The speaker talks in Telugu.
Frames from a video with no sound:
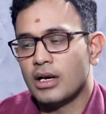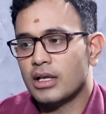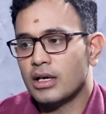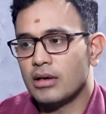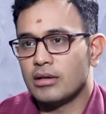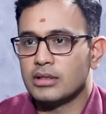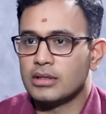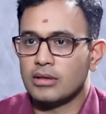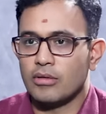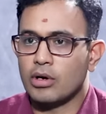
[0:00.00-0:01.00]
అంటే
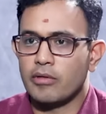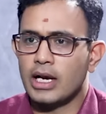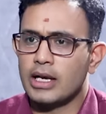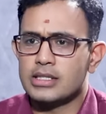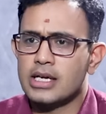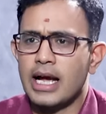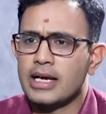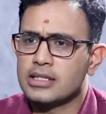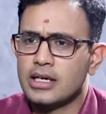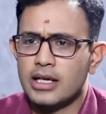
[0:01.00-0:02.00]
ఒకవేళ నిజంగా
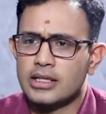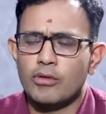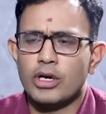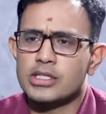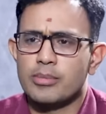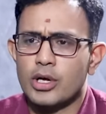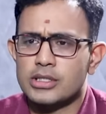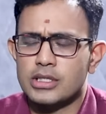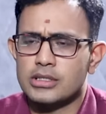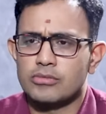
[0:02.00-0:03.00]
యాక్సిడెంట్ అయితే వాట్ ఈస్ అ
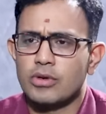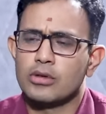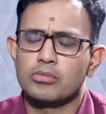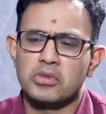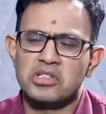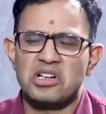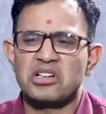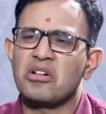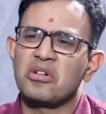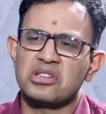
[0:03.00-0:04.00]
ప్రాసెస్ వాడు
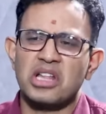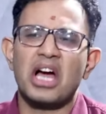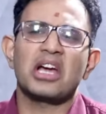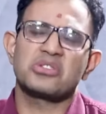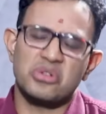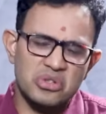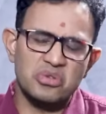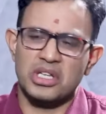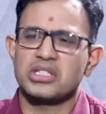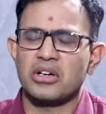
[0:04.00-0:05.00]
నిజంగా ఒకడు తాగేసి వచ్చి
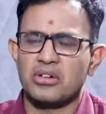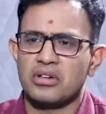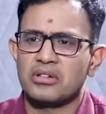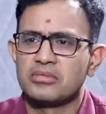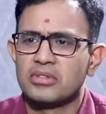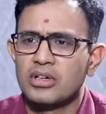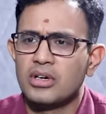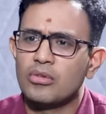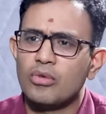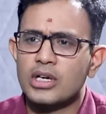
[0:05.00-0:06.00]
గుద్దేశాడు అనుకోండి
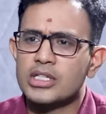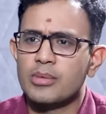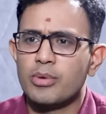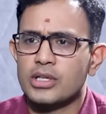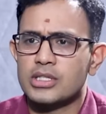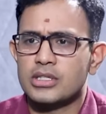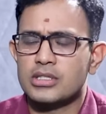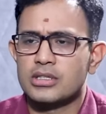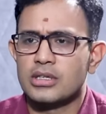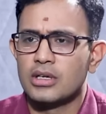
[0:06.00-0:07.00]
వాట్ ఈస్ అ
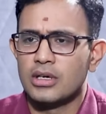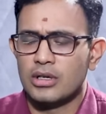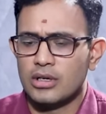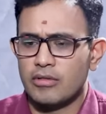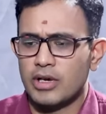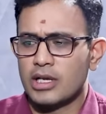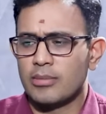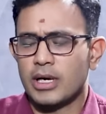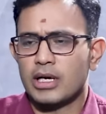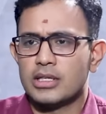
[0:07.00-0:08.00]
ప్రాసెస్
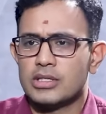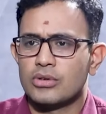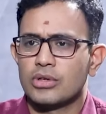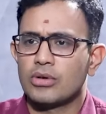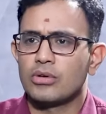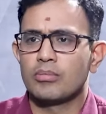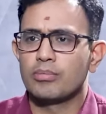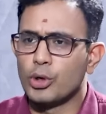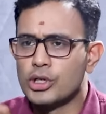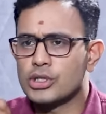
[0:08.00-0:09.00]
వెహికల్ పక్కన తీసుకుంటావు
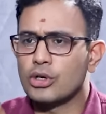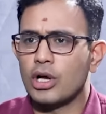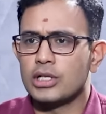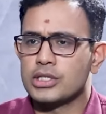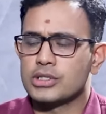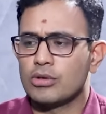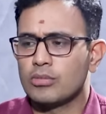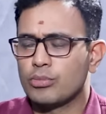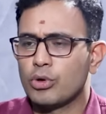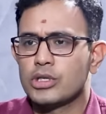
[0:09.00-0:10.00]
పోలీసుకు కాల్ చేస్తావు
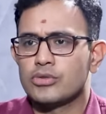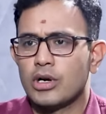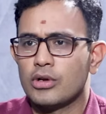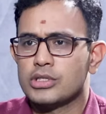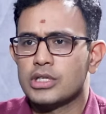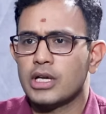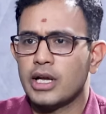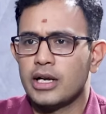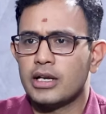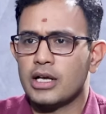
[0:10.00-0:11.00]
పోలీసు వాళ్ళు వచ్చి
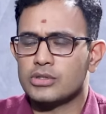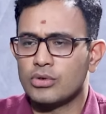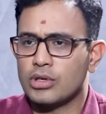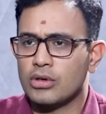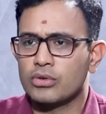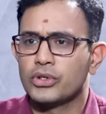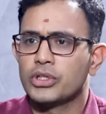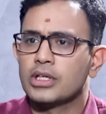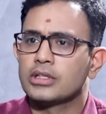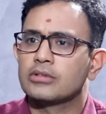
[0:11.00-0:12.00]
ఏంటి రాసుకుంటారు
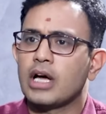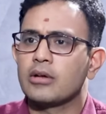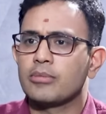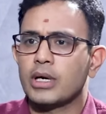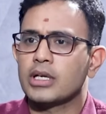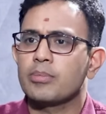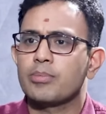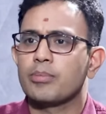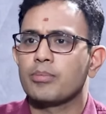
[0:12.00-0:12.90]
దాన్ని బట్టి